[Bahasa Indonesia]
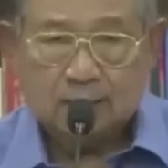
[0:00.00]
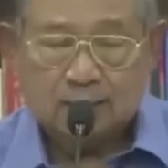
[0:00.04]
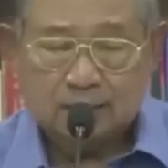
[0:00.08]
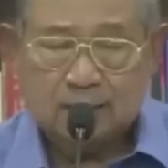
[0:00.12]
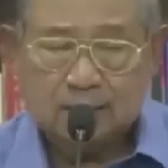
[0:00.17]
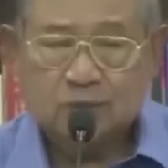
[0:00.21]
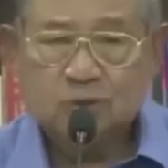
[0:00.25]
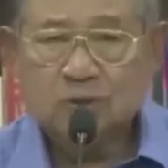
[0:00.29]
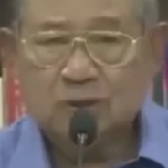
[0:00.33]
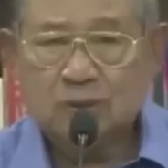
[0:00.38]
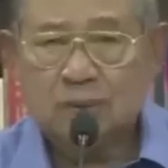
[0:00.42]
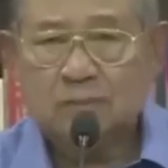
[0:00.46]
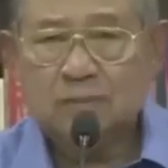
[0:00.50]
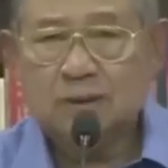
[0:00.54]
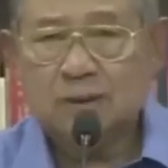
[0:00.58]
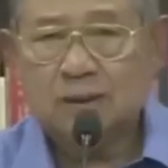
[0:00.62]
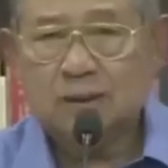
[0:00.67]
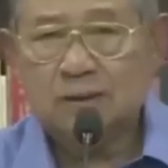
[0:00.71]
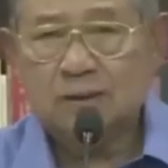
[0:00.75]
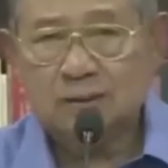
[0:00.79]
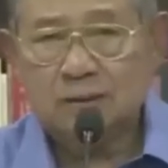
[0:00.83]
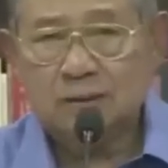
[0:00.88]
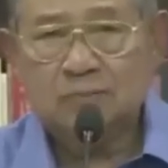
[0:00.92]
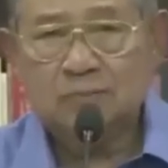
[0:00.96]
Saya juga
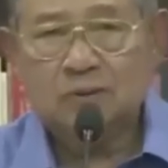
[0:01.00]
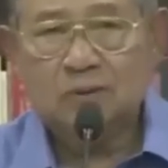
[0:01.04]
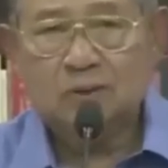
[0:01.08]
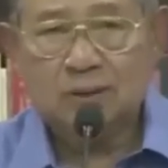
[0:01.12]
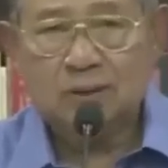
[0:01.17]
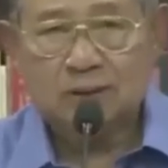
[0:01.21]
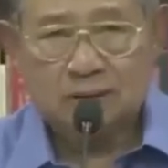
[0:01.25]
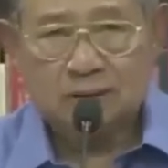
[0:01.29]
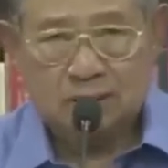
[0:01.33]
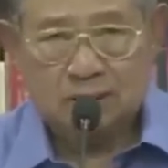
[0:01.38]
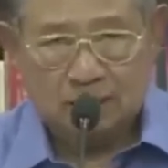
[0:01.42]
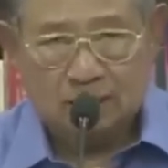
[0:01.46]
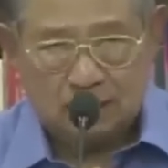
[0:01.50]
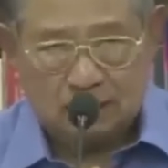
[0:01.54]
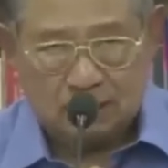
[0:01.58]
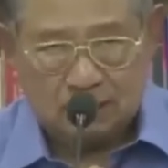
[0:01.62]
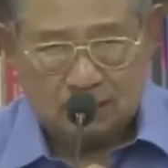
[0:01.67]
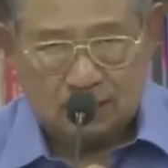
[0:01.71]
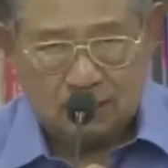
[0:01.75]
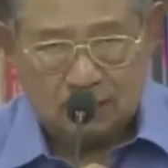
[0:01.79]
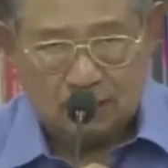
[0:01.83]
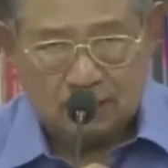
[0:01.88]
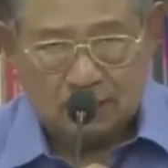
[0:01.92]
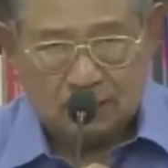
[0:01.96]
mengerti
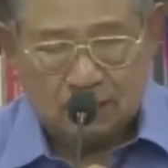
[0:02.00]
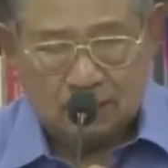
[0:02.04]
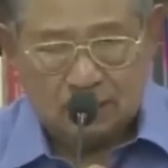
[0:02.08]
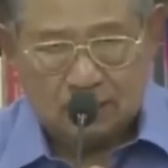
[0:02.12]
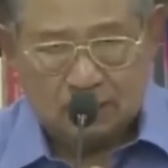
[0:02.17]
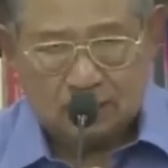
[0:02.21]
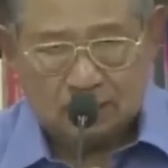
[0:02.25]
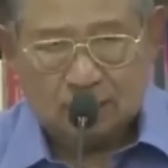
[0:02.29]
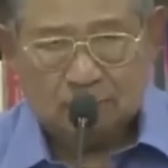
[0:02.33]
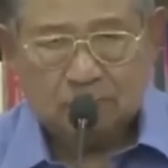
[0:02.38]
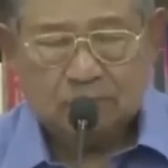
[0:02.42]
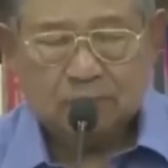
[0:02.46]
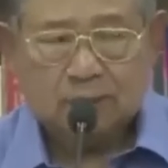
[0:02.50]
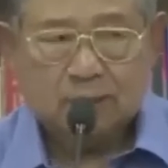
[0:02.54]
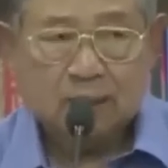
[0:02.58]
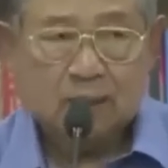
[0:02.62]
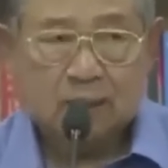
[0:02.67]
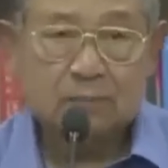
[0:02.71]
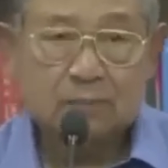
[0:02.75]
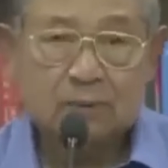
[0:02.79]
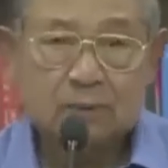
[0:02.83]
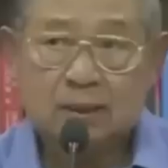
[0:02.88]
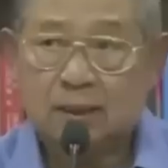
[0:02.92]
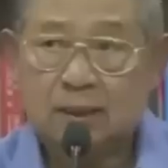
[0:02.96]
politik. Saya
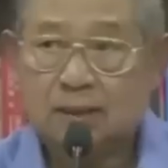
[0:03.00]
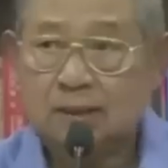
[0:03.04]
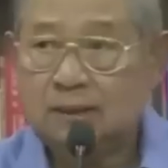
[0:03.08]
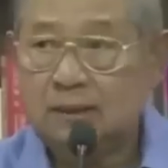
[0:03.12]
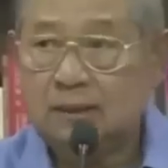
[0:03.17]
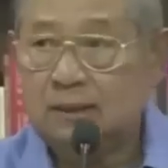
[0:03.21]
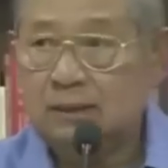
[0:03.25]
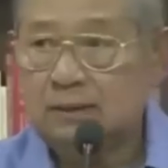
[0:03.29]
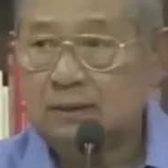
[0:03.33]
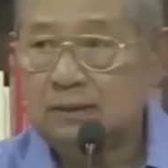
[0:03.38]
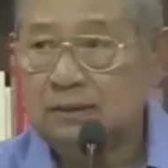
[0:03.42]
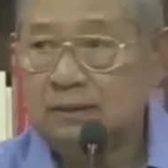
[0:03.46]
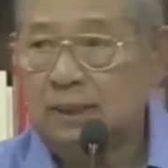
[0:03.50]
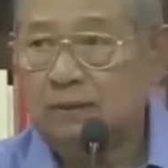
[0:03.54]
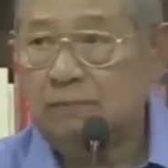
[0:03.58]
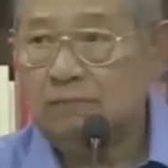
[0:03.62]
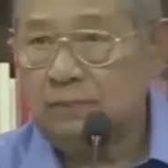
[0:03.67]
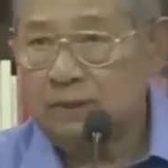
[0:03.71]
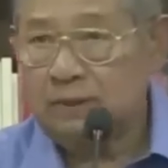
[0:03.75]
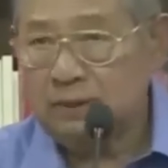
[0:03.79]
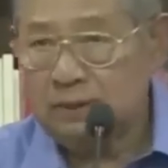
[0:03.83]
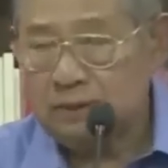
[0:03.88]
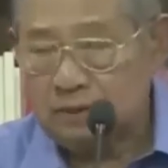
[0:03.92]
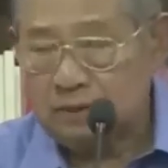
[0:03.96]
pernah menjadi
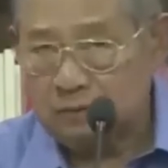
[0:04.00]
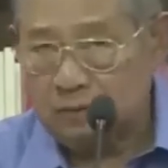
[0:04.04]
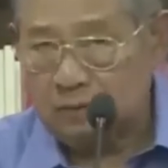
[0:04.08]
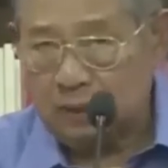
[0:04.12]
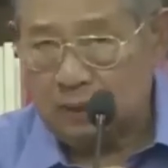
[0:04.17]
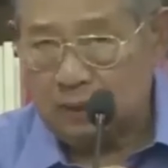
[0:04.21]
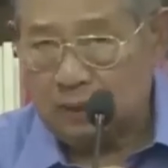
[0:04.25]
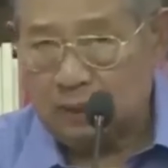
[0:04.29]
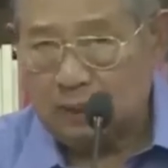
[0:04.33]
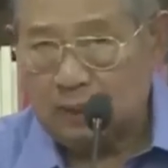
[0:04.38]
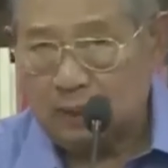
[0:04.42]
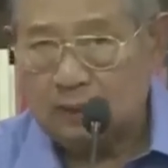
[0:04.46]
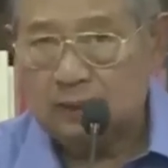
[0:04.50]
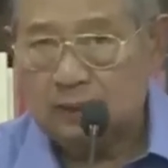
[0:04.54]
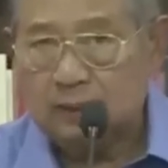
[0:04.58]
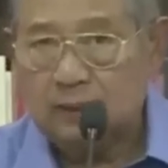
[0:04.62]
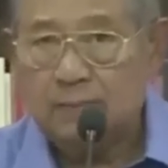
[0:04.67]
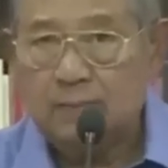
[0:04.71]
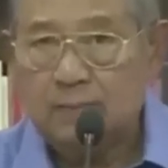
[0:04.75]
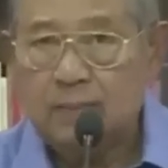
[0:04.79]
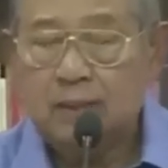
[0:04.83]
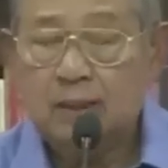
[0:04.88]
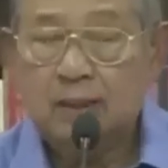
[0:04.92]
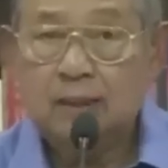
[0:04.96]
capres dua
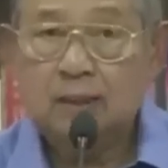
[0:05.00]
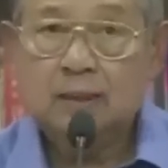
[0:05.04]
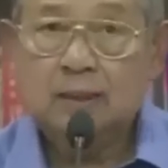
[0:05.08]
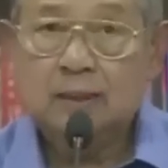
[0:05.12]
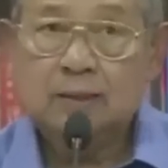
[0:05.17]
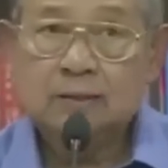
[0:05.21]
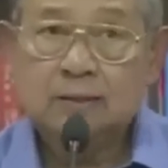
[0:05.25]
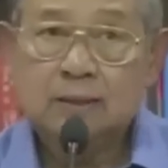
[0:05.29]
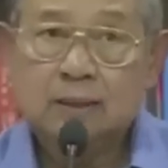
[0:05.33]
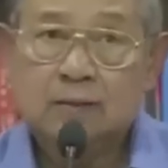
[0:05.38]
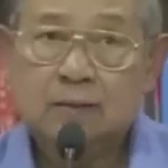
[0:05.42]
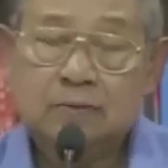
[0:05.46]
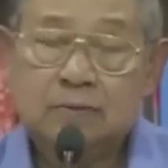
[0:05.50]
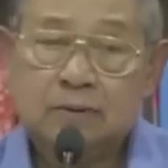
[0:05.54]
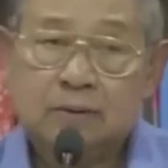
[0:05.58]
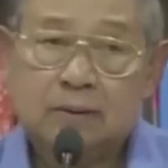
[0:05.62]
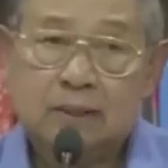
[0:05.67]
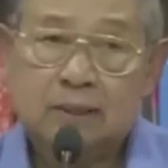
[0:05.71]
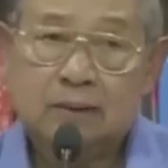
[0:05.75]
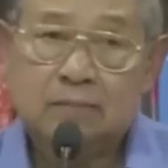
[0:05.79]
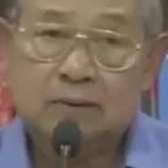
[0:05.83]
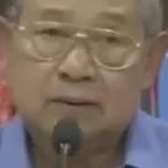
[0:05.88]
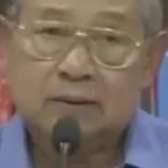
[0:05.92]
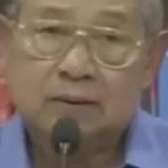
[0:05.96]
kali. Saya
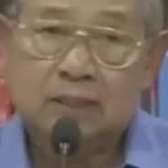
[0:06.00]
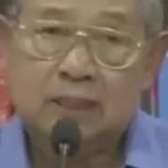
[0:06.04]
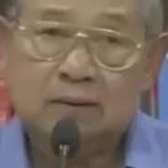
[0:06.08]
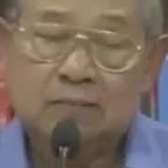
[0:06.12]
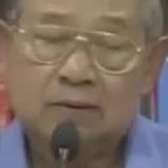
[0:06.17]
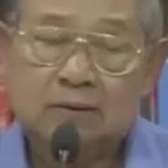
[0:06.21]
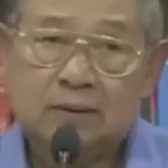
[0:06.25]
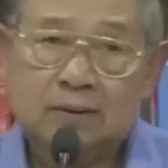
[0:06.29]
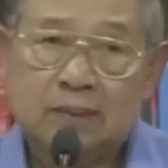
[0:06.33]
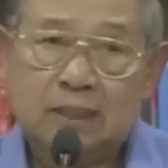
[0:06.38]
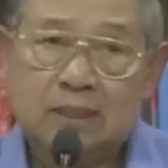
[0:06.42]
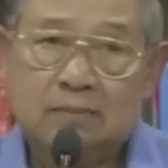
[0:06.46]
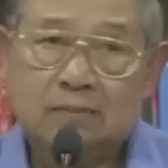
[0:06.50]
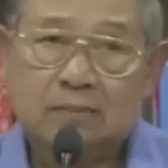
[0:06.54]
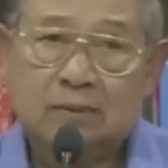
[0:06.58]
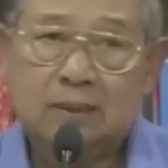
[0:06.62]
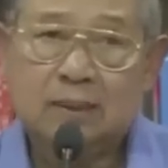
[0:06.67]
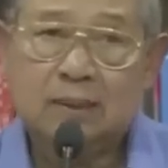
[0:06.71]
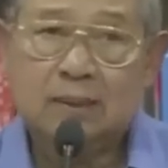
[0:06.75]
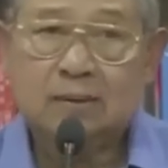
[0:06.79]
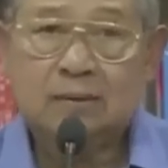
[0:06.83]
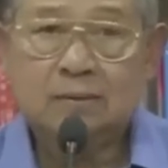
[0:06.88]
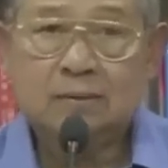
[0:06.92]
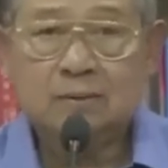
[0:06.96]
pernah
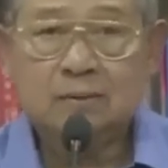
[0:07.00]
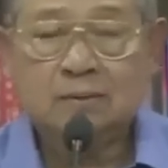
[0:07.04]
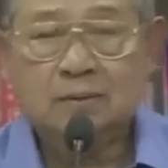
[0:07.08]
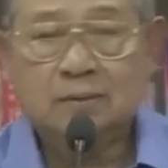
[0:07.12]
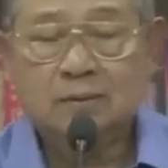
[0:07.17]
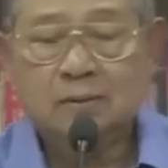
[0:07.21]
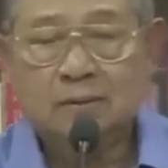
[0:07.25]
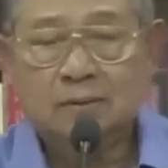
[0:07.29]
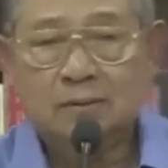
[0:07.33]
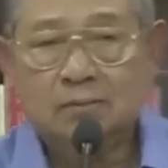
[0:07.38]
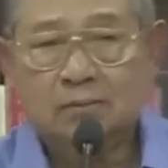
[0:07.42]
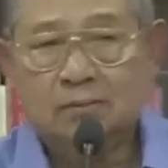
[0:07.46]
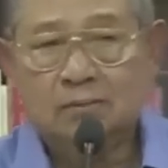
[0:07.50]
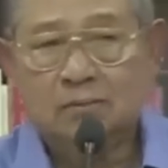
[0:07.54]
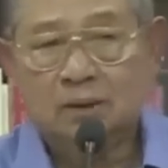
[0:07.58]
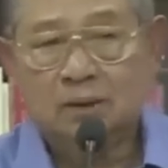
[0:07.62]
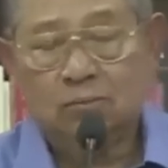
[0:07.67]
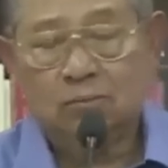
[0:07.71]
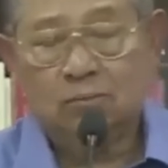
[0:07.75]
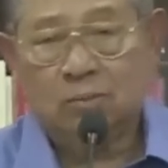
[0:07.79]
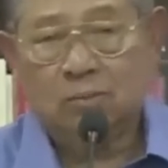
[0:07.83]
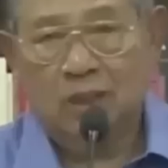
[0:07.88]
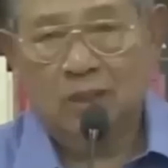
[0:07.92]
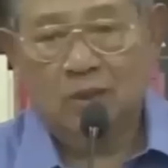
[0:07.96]
bersama-sama
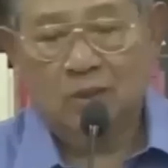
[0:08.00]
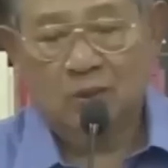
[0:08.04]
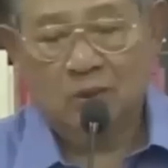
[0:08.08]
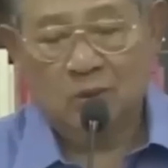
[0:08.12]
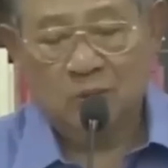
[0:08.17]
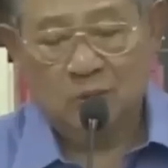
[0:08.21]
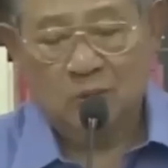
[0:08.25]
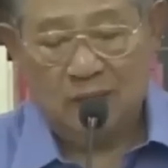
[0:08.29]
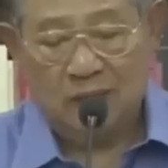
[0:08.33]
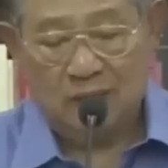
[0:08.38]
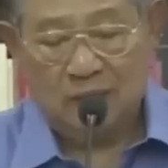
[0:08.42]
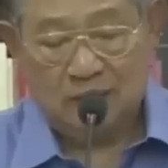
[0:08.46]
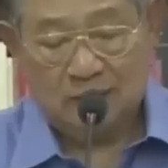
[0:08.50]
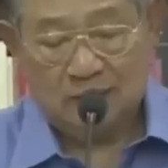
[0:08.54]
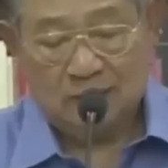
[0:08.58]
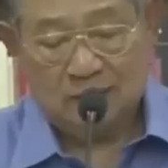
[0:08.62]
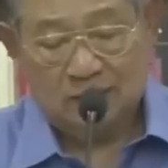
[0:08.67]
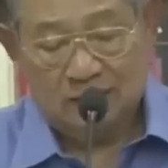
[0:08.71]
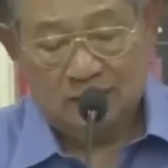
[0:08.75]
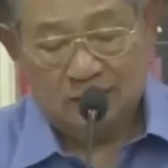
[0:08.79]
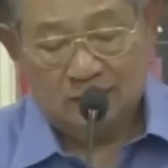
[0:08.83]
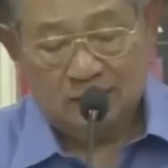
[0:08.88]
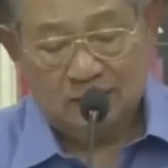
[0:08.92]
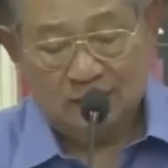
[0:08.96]
membangun
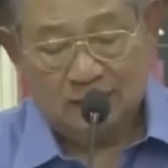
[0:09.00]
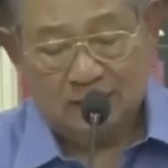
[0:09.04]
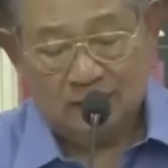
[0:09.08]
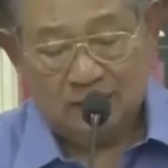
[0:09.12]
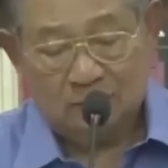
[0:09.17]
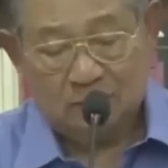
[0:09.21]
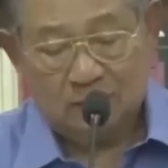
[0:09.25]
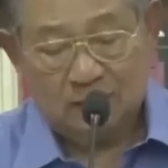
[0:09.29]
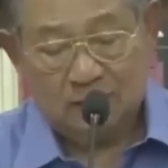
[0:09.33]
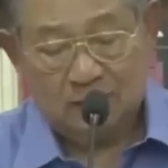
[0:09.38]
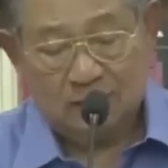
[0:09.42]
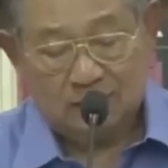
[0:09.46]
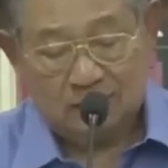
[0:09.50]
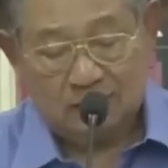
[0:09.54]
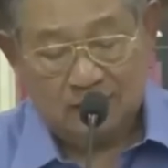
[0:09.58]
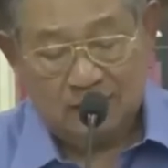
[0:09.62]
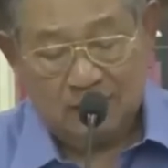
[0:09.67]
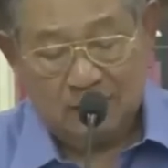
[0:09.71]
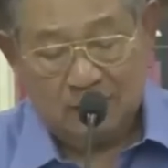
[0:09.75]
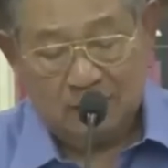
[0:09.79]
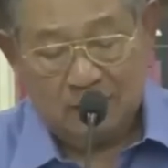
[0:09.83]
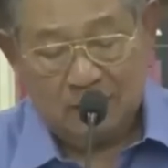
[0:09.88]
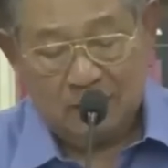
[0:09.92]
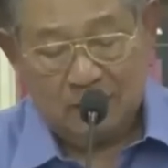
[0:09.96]
koalisi dengan
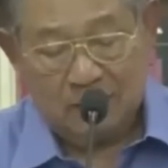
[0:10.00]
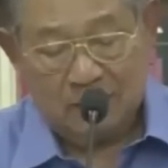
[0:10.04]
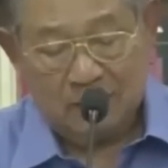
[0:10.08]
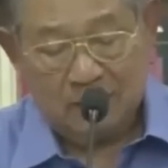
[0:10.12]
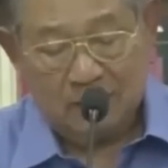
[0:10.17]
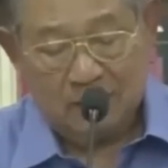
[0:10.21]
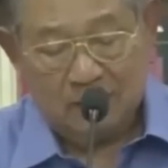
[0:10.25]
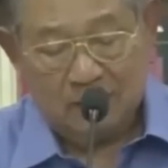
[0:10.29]
mitra